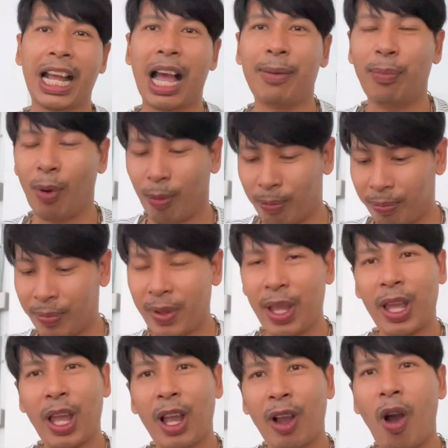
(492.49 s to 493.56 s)
รับผม
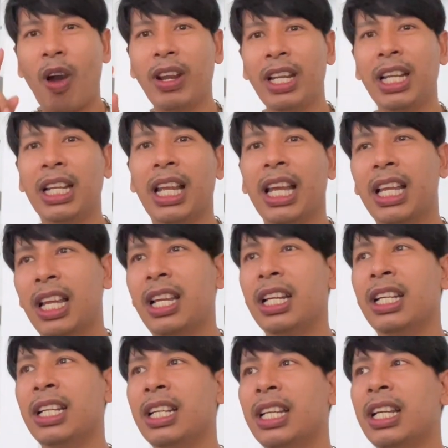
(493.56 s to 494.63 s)
ข้อหนึ่งเลยคื
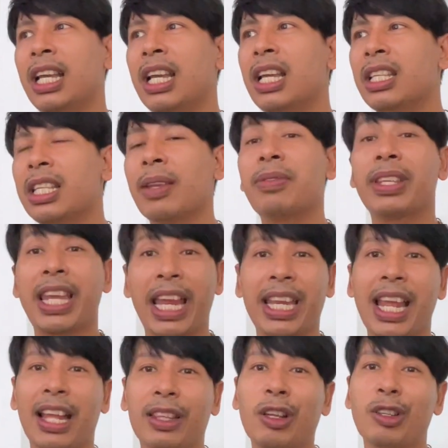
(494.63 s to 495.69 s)
อเซิร์ฟสเก็ต
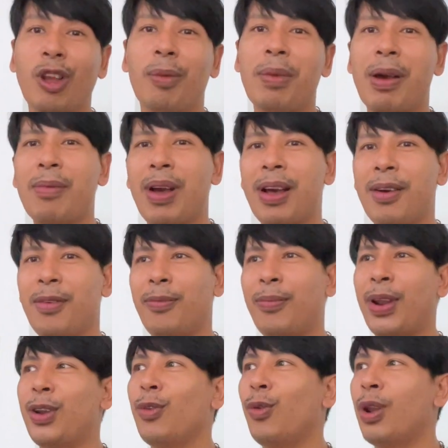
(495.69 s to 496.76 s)
เนี่ยต้องยอมรับว่ามั
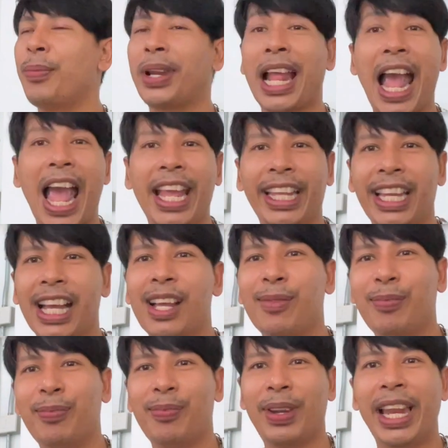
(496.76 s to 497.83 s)
นดูแล้ว มันง่ายนะครับ
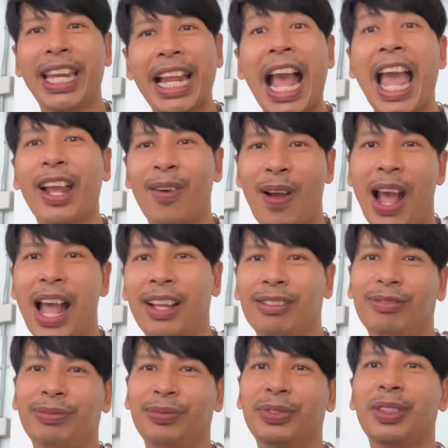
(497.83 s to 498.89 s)
มันเล่นง่ายกว่า
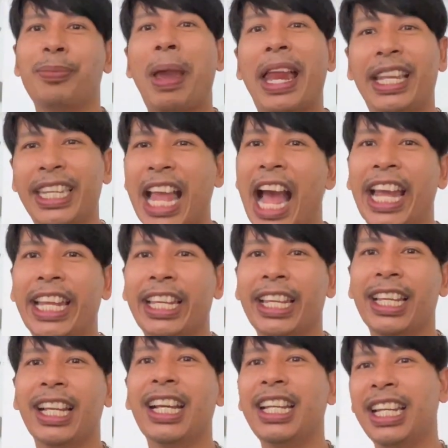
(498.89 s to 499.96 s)
แผ่นใหญ่
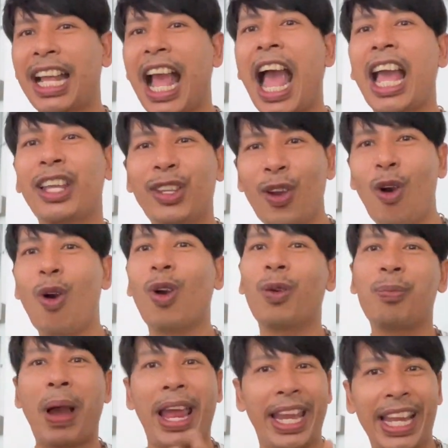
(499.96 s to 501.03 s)
ขึ้นง่ายโยก
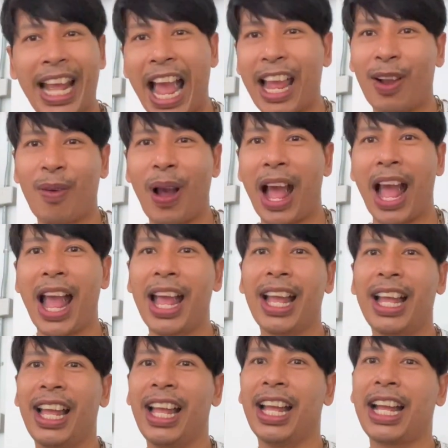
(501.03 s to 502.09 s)
ไปได้ง่ายกว่า
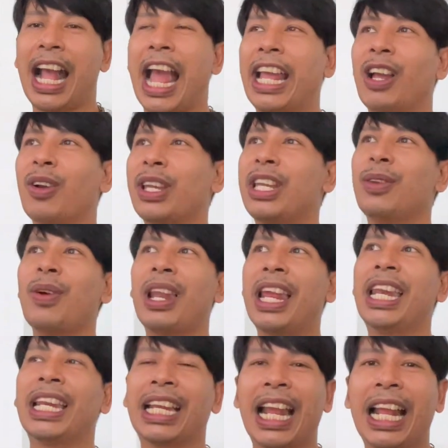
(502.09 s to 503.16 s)
ใครก็คิดว่าเล่
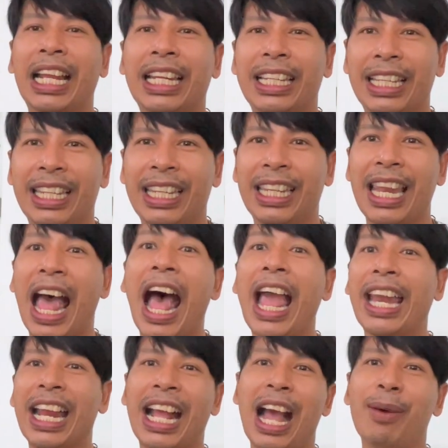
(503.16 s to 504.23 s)
นได้
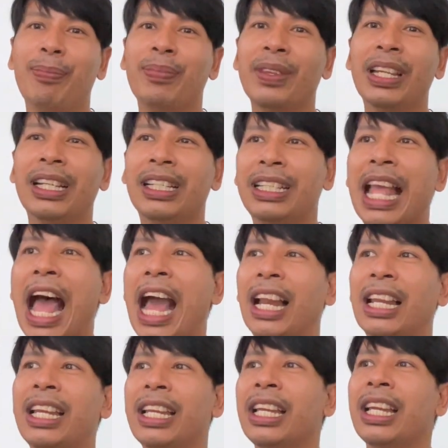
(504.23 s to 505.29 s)
นะครับหนึ่งอย่าง
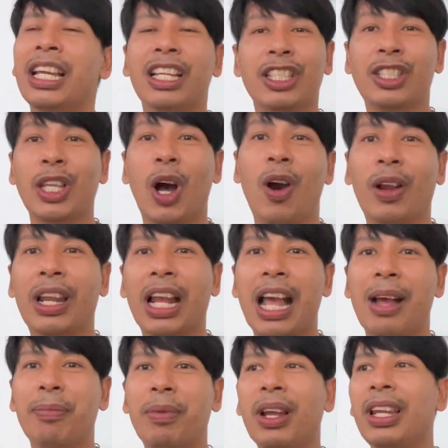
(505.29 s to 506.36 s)
เลยสองนะค
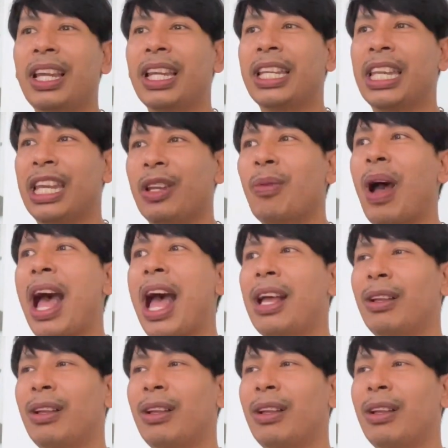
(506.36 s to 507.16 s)
รับ ก็เลยคิดว่า